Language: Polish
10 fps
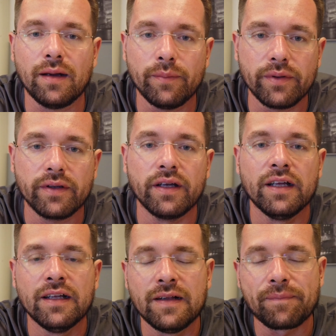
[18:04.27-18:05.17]
aby,
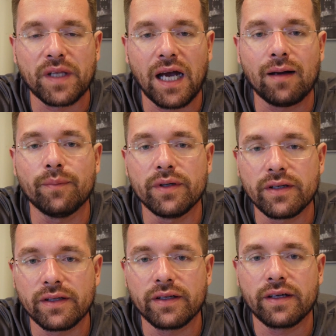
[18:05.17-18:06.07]

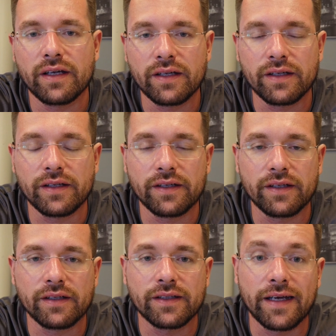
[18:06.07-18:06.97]
aby
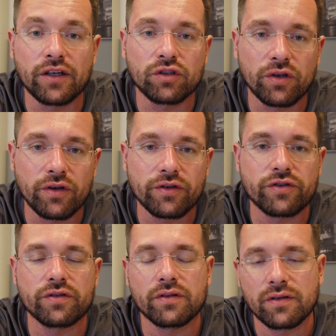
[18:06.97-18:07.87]
ten
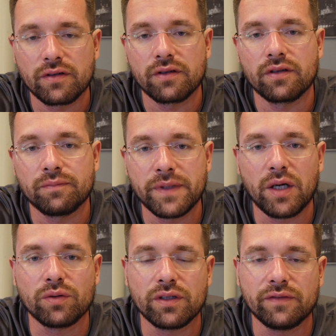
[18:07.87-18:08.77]
ktoś
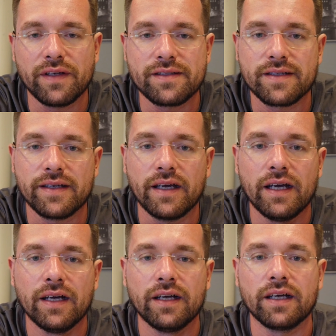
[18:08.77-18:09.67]
miał tych więcej
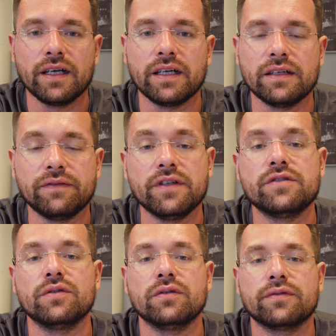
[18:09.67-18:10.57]

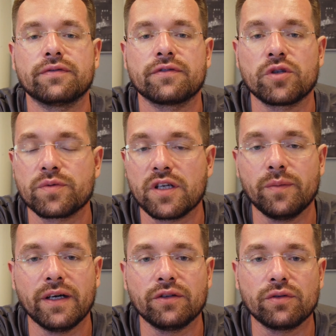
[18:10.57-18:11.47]
widzów,
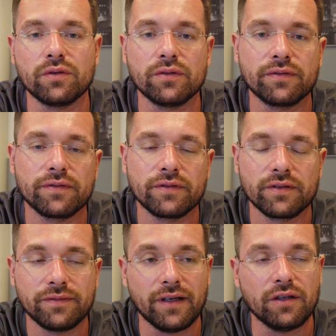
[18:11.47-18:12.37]
subskrybentów,
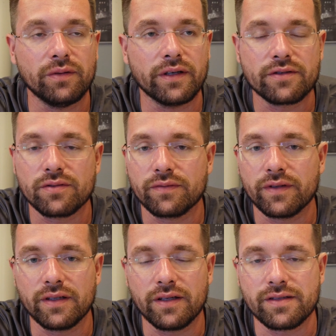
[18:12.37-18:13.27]
followersów
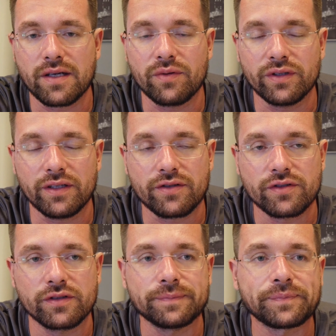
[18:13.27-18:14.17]
i całe tej reszty.